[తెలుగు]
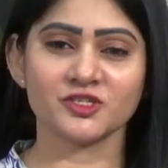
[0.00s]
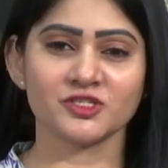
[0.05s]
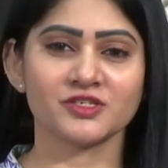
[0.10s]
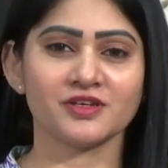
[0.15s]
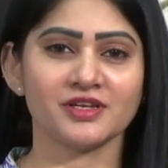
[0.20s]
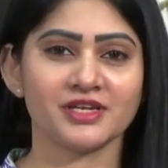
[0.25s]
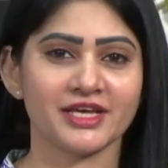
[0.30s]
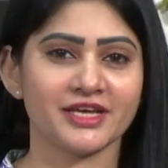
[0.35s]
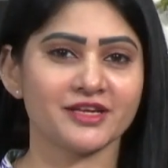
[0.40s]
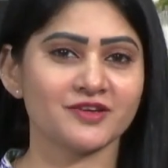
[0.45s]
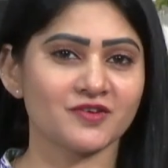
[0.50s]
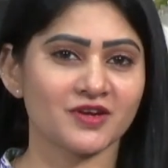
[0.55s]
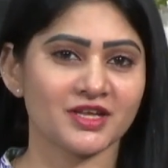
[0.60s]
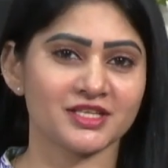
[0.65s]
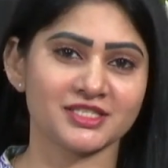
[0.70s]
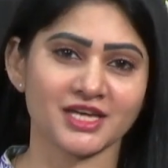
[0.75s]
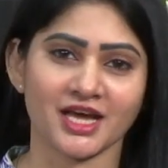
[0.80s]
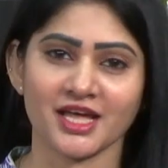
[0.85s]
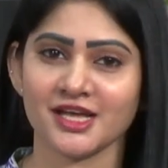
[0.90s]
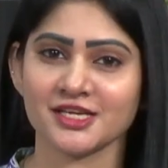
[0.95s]
యూజువల్ నేను
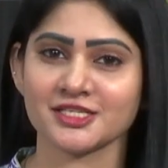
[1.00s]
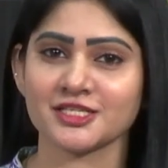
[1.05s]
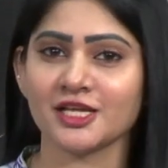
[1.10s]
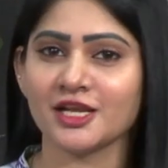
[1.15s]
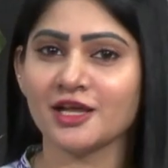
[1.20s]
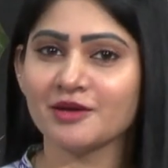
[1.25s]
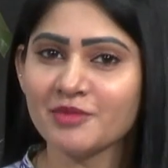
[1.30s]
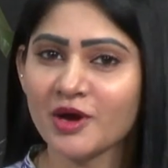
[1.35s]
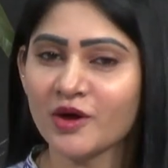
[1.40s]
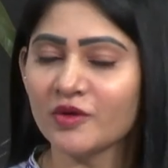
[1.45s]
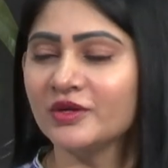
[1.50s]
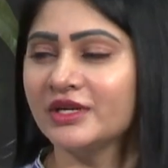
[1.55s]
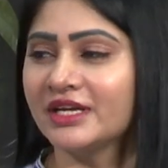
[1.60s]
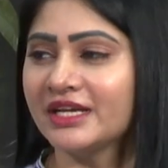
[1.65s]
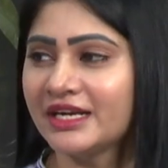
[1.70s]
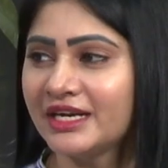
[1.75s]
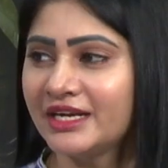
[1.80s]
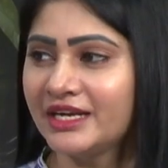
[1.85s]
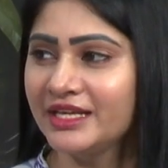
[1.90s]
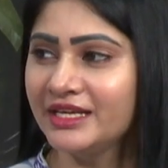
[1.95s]
కూడా చాలా చాలా
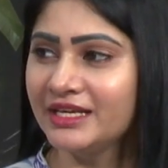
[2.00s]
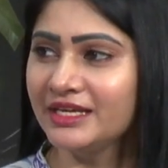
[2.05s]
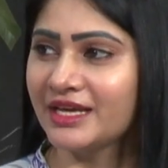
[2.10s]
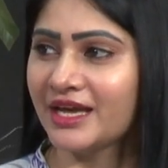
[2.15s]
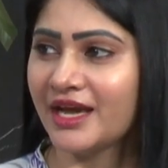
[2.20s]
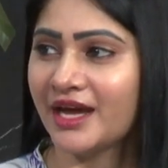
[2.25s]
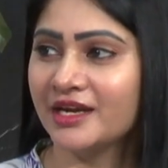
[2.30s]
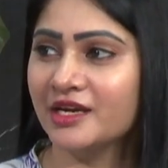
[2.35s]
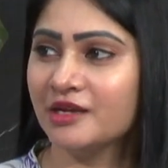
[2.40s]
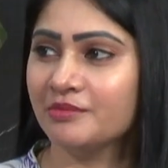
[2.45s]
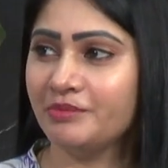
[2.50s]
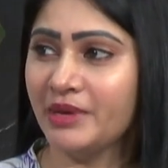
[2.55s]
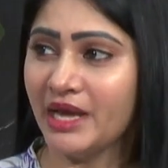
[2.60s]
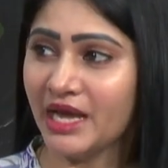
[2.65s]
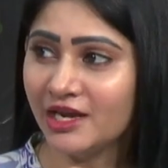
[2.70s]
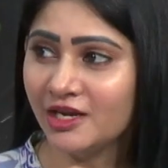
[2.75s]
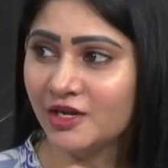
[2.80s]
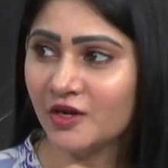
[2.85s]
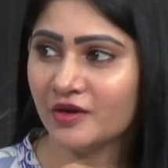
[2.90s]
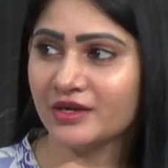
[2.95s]
బాగున్నానండి అండ్
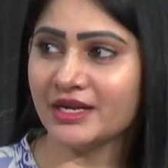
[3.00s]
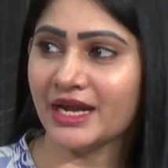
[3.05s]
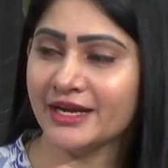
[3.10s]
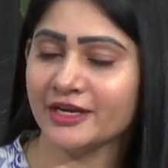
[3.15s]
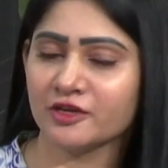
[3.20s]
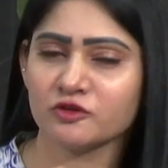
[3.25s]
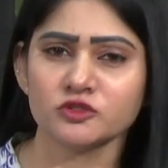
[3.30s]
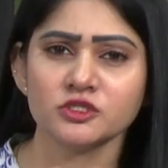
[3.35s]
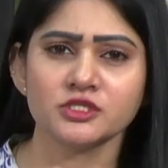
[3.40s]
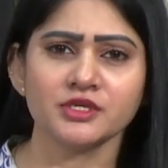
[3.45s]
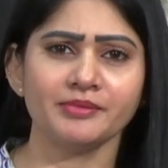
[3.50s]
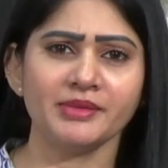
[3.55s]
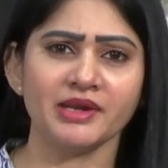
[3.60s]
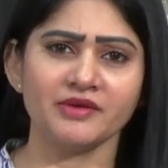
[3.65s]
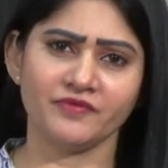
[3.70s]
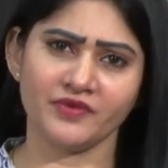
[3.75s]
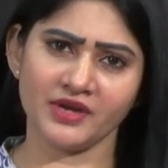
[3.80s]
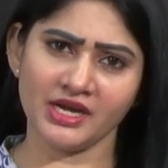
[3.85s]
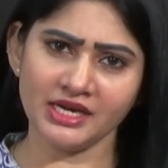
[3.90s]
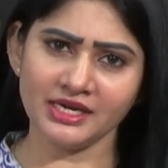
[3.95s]
పేలియో డైట్ కొంచెం
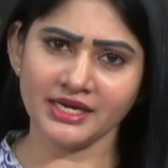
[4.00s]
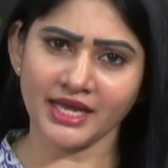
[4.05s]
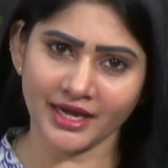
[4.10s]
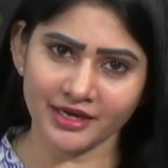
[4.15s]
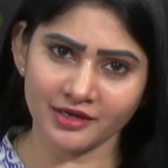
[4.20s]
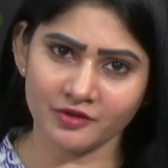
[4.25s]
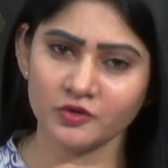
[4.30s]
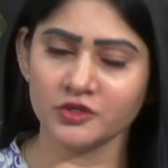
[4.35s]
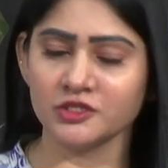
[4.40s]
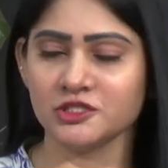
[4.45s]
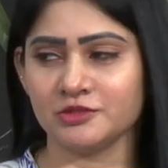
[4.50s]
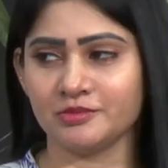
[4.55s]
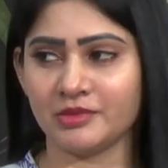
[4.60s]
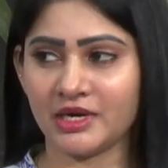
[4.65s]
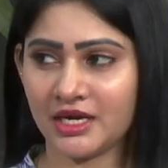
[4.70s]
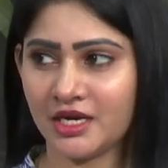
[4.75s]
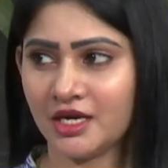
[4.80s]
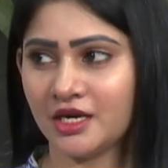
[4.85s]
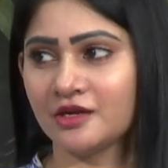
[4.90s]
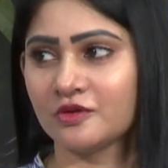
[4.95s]
డిఫరెంట్ డైట్ గురించి
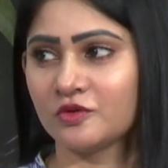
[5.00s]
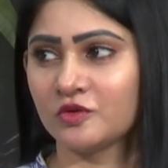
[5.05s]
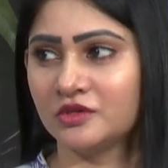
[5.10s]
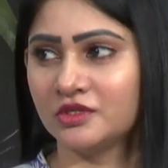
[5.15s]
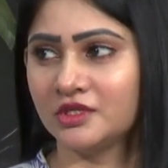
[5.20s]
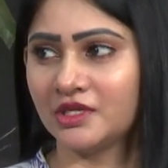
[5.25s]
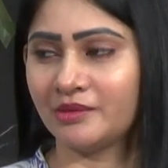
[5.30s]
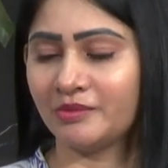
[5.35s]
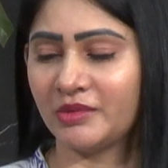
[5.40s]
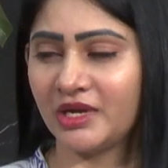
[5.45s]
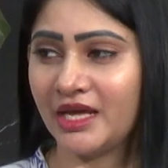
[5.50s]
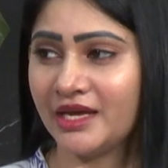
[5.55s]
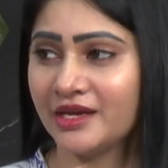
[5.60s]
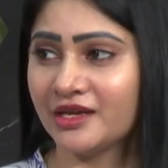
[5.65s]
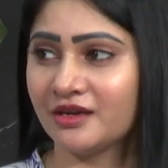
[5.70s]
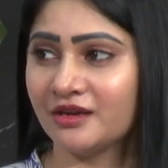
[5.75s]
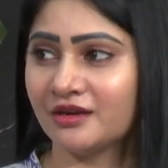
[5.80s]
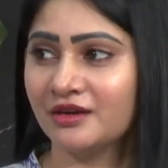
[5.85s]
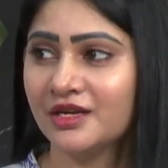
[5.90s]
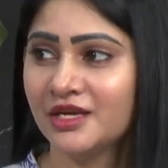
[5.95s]
మాట్లాడుకుంటున్నాము
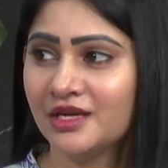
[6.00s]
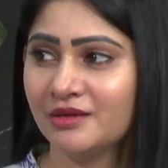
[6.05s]
లైక్